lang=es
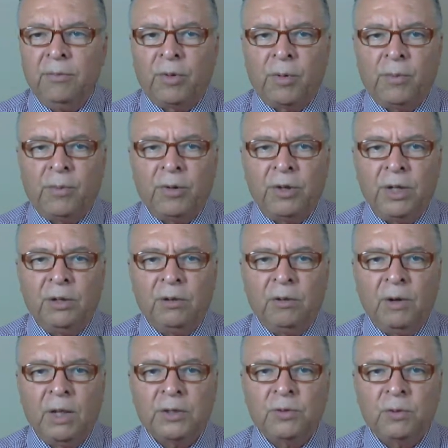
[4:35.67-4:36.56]

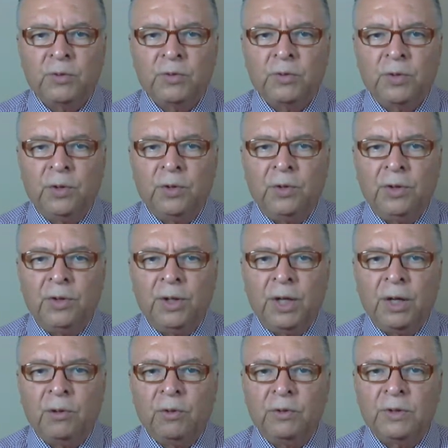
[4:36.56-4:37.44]
proponiendo la solución
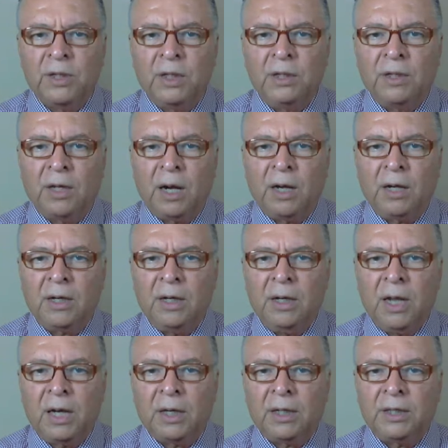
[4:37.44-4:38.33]
de concentrar
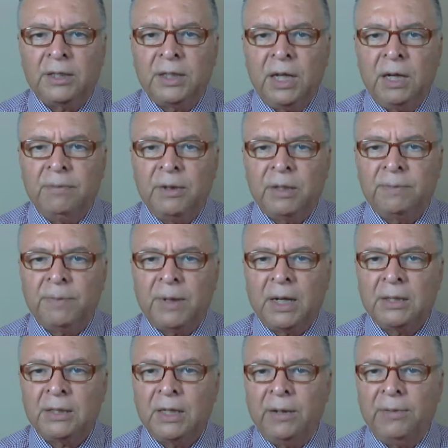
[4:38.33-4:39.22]
las reservas
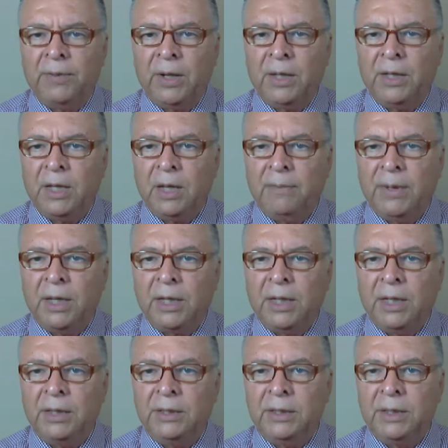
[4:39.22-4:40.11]
para hacer frente a
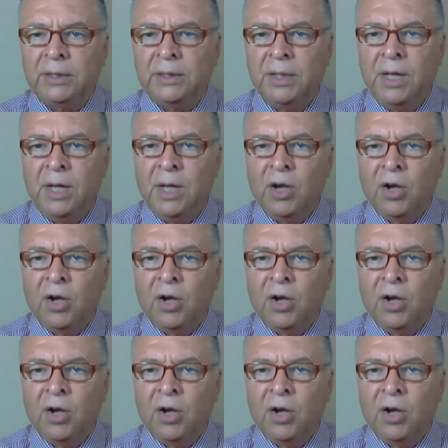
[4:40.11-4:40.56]
emergencias